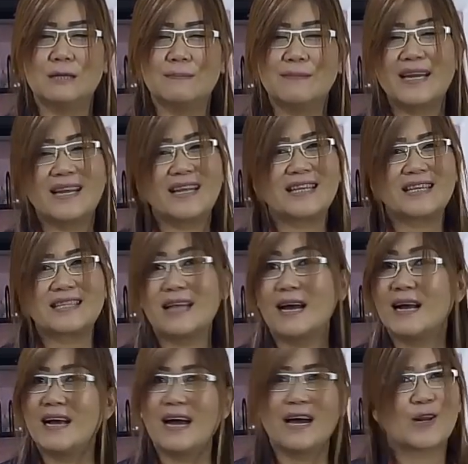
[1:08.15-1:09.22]
badan
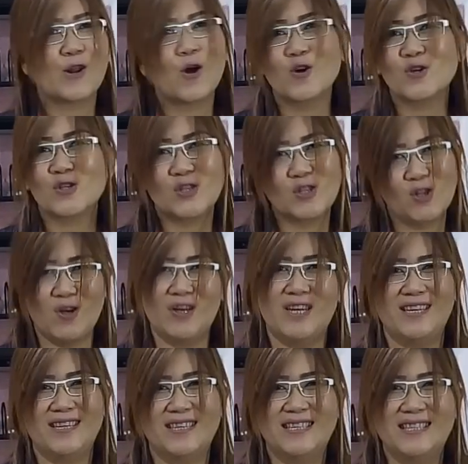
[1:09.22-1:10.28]
kita nggak rongsok
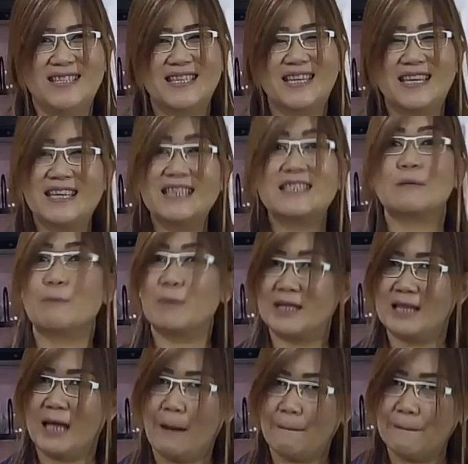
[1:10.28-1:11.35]
jadi
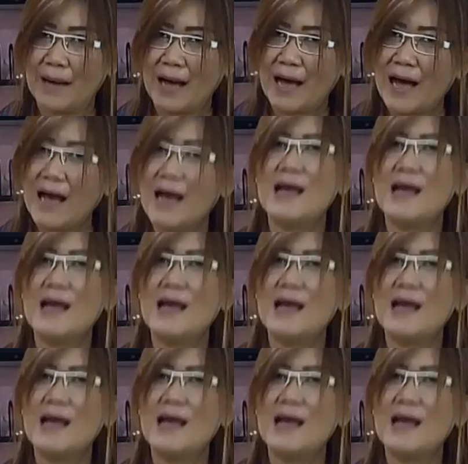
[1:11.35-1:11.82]
seperti apa